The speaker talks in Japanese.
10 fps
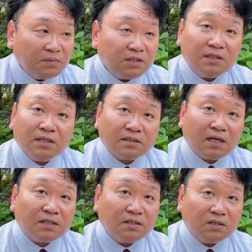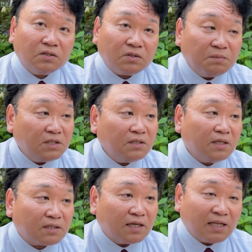ビジネスがきっちり
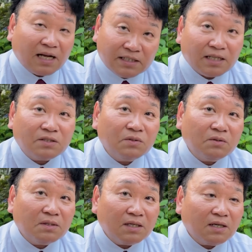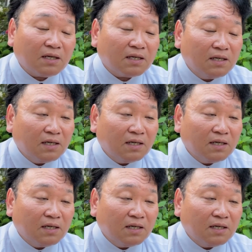ビジネスが成り立つような